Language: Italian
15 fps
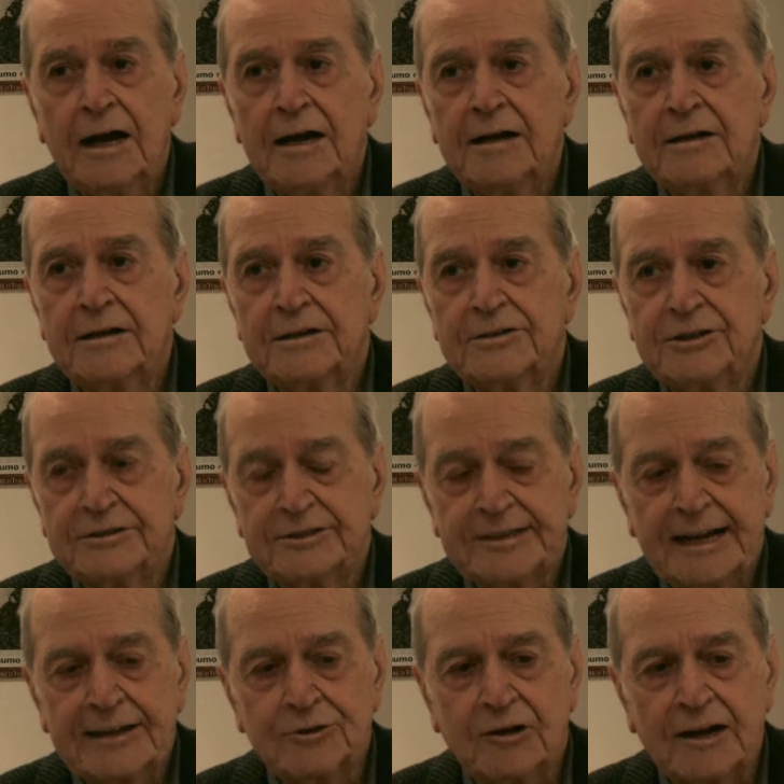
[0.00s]
eh, c'è
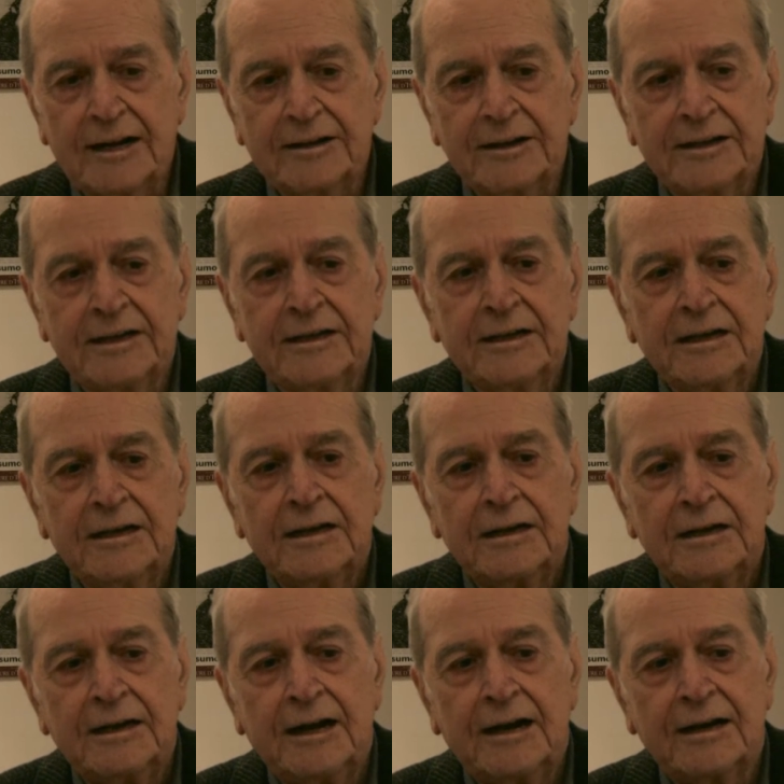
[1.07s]
stato anche
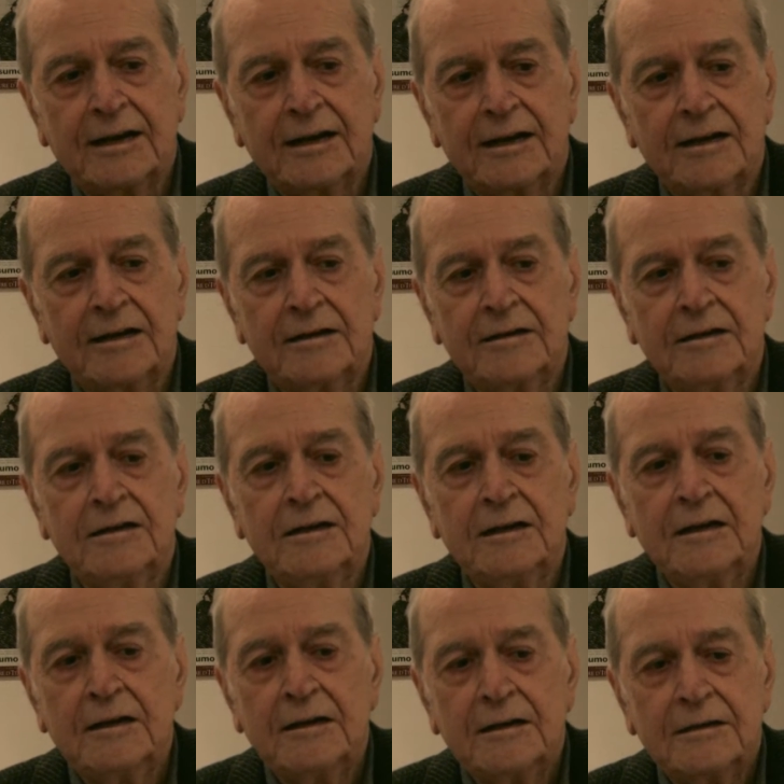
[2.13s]

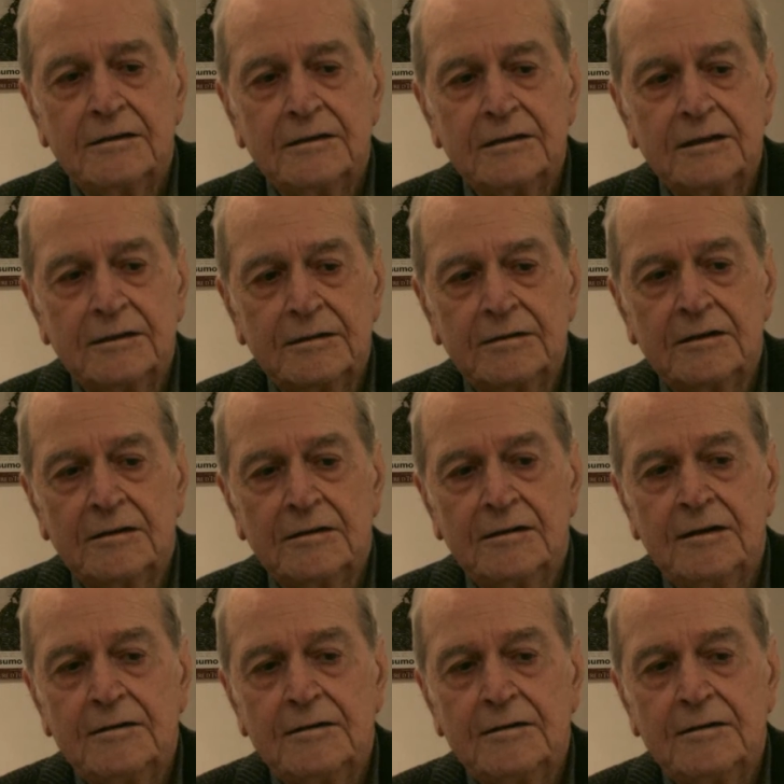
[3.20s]
eh,